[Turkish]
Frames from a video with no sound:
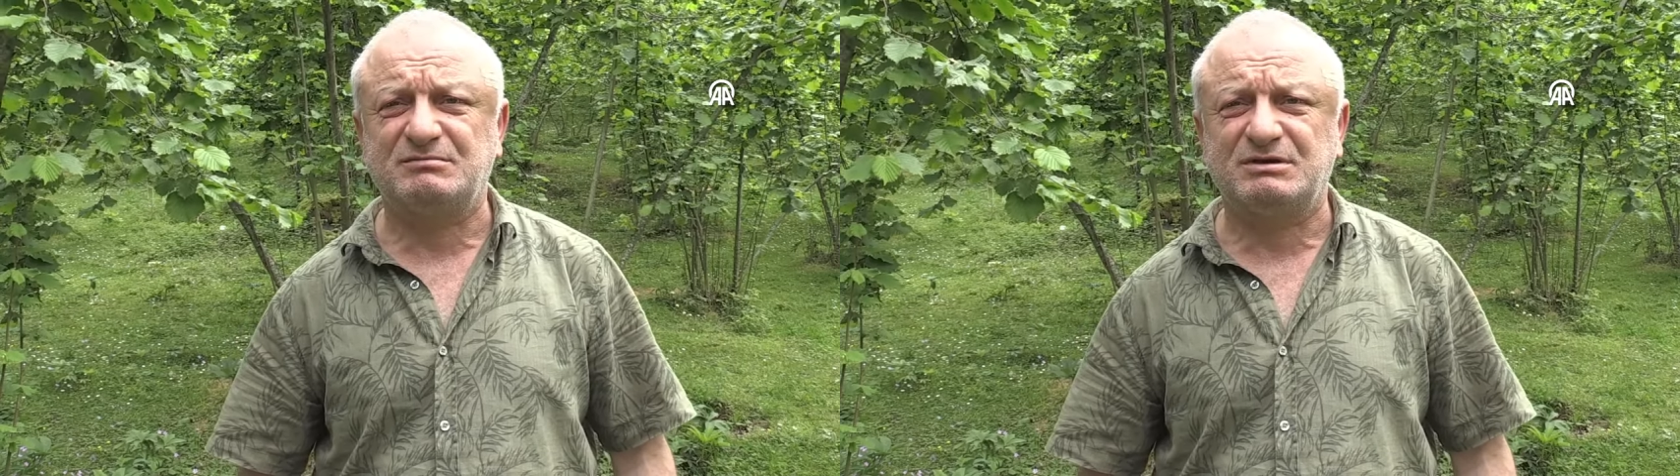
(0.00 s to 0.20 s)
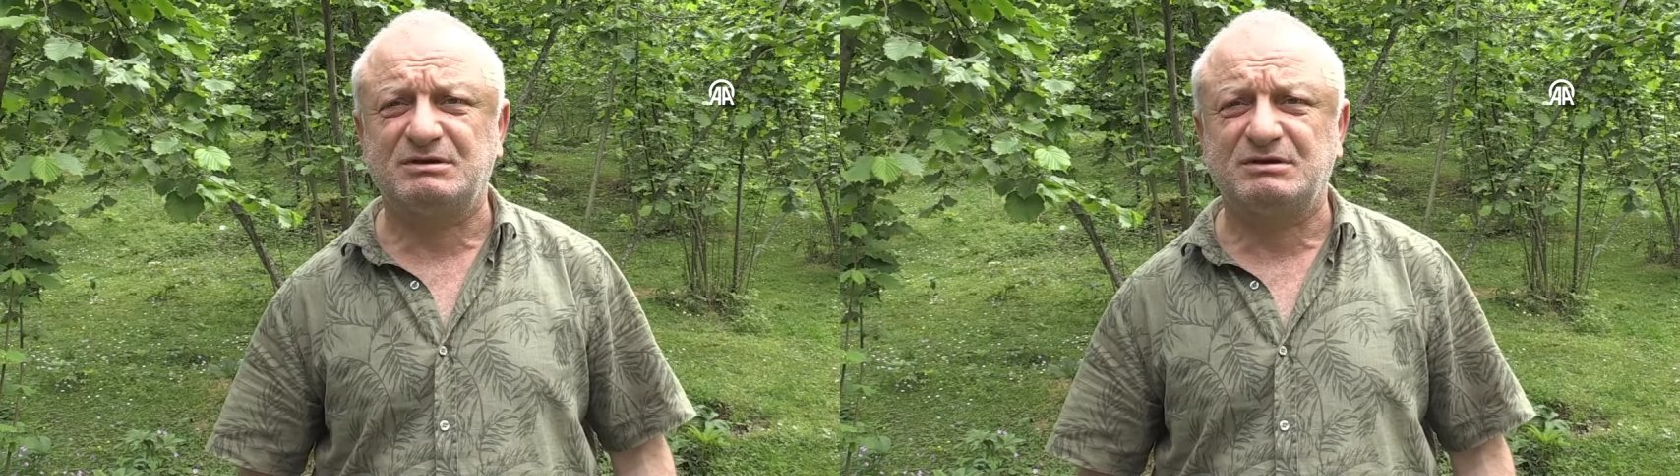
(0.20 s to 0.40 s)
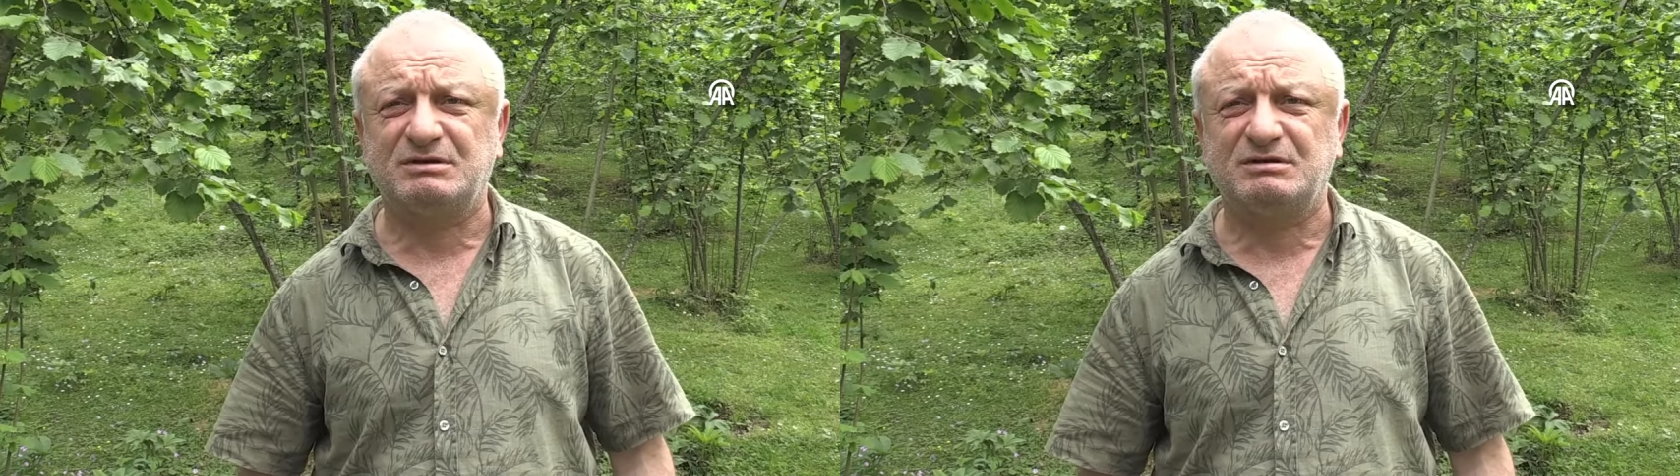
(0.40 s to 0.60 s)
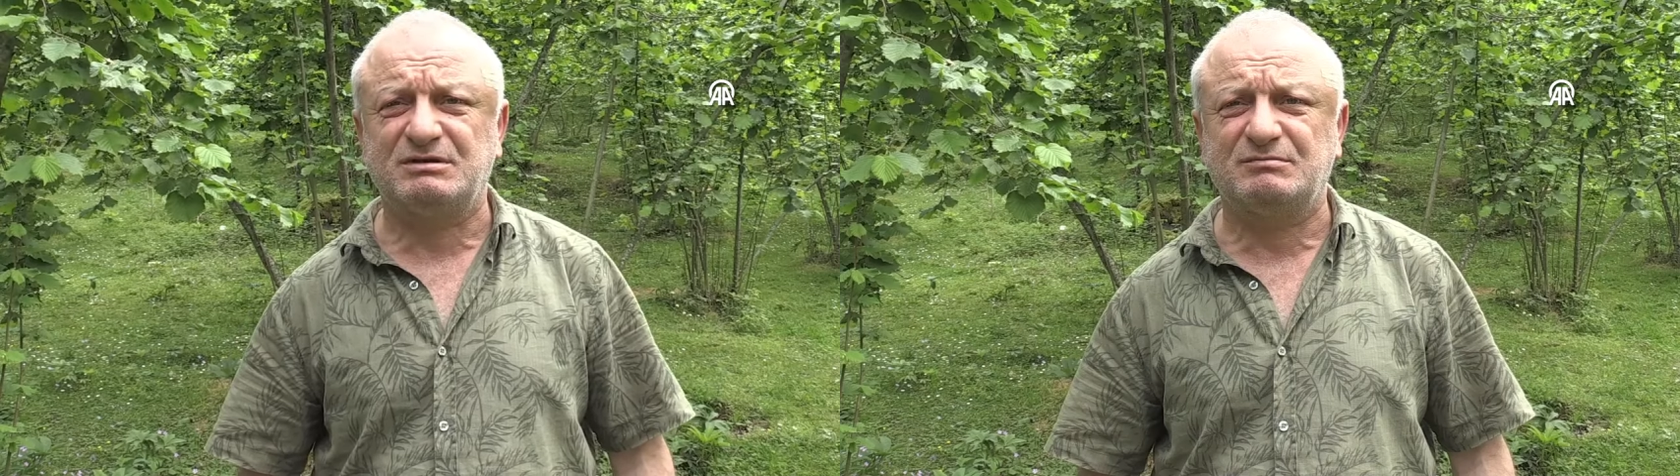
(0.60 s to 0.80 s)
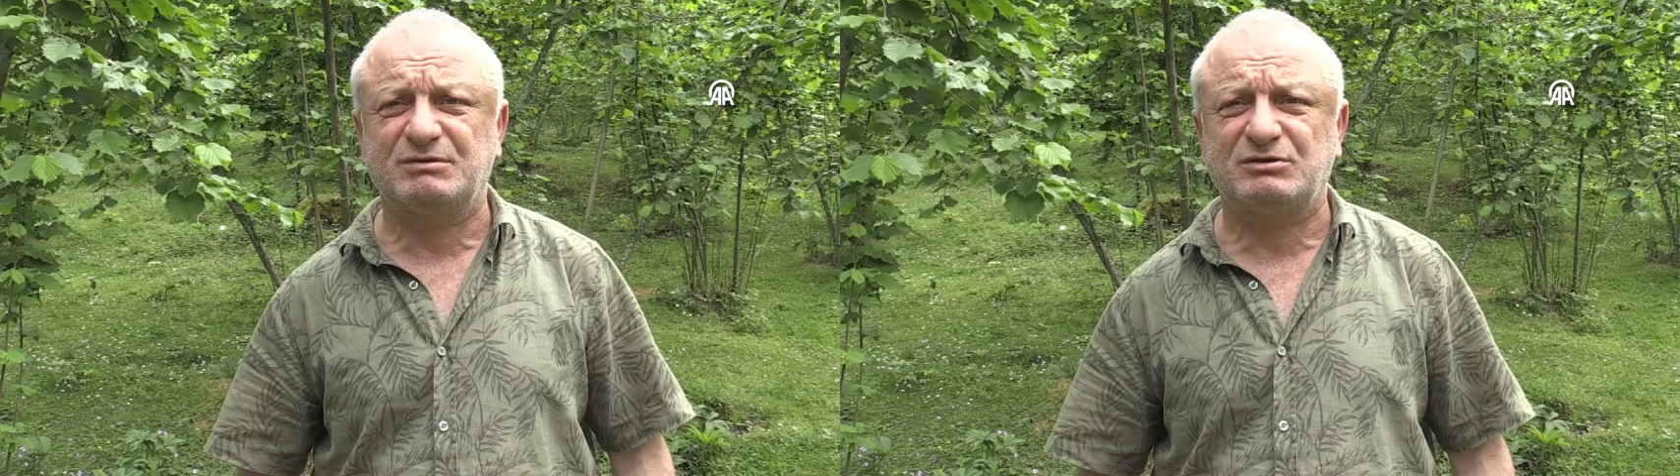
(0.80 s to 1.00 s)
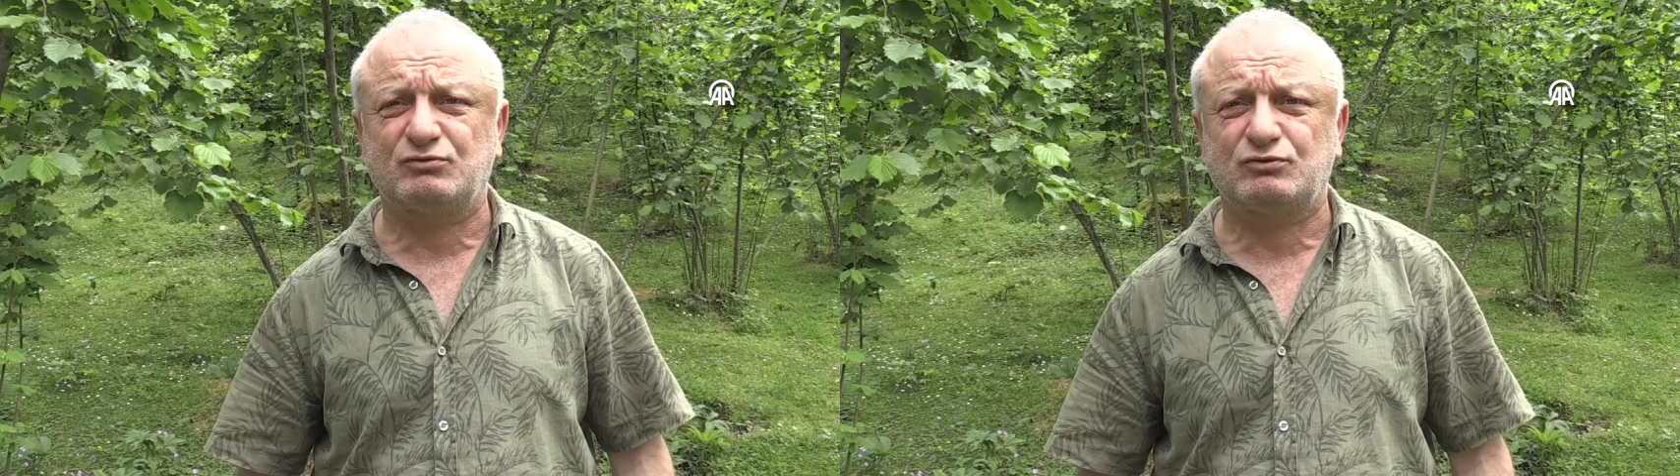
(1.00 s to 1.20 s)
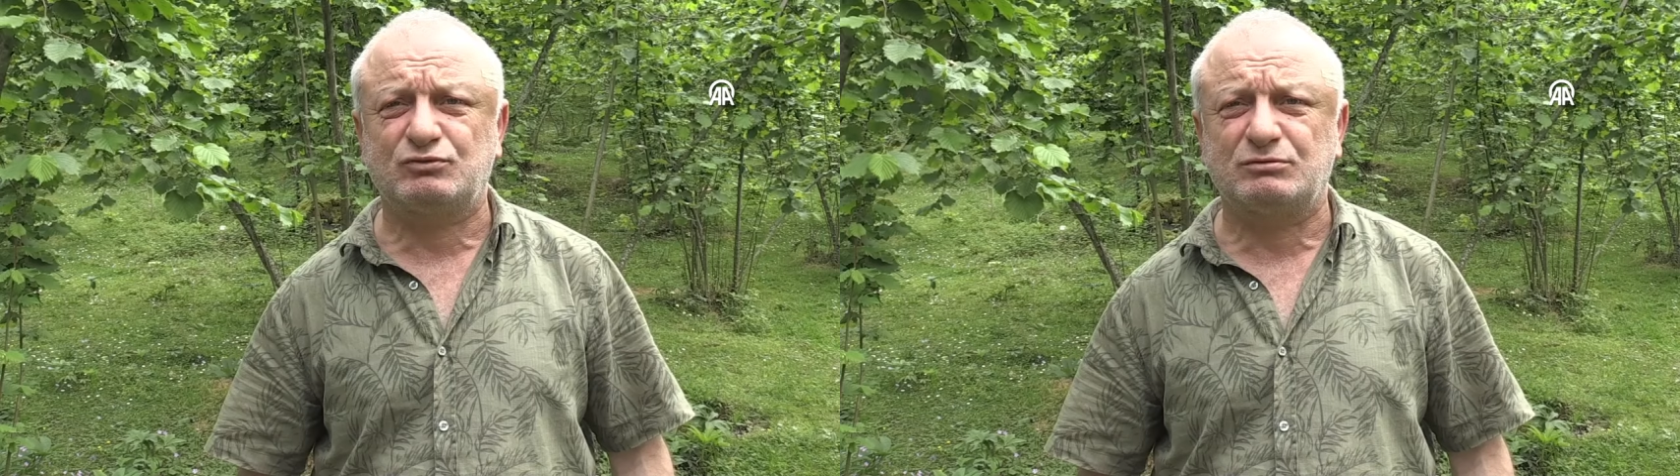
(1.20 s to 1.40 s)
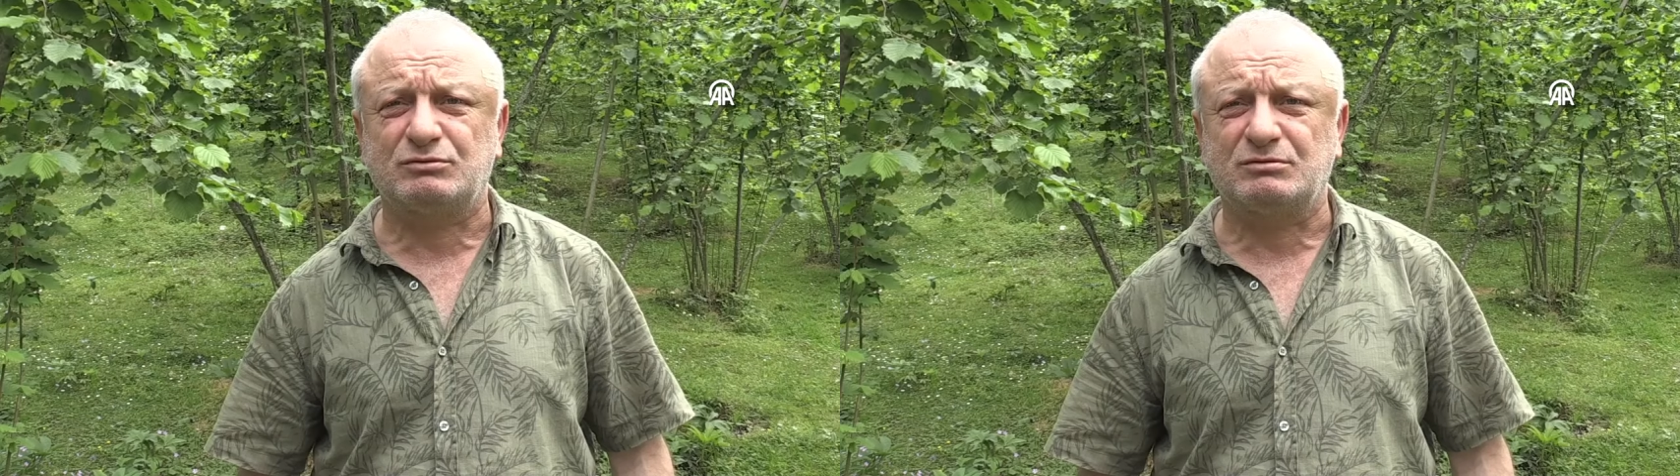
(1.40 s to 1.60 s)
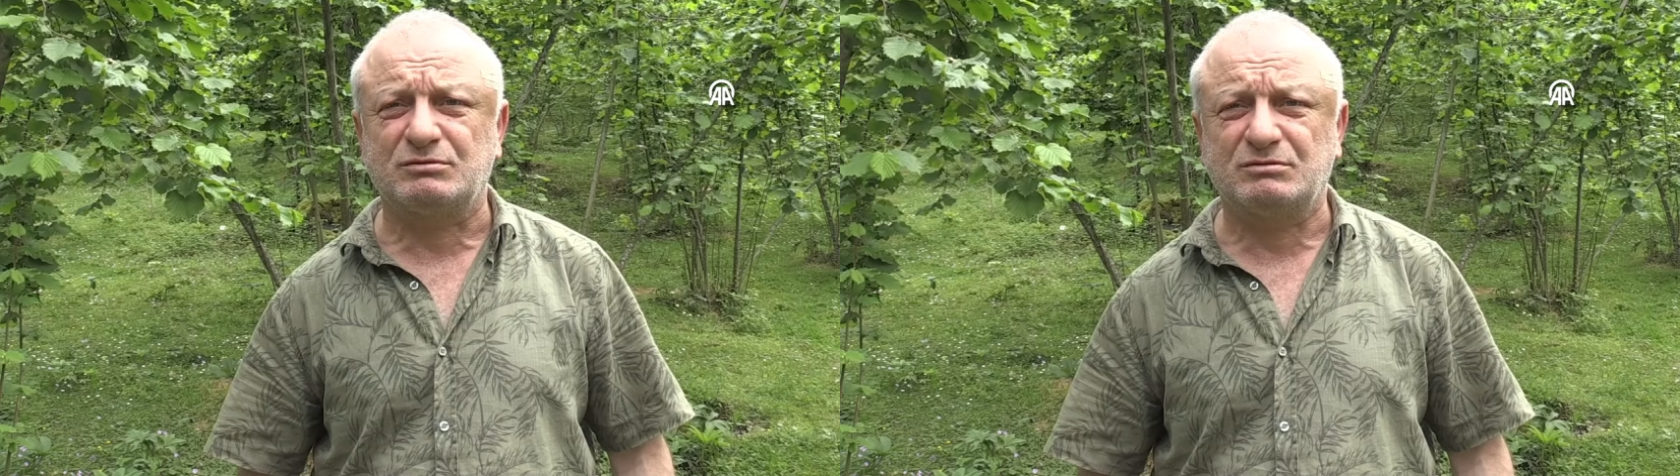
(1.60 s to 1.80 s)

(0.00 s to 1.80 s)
E, bana kurtuldun.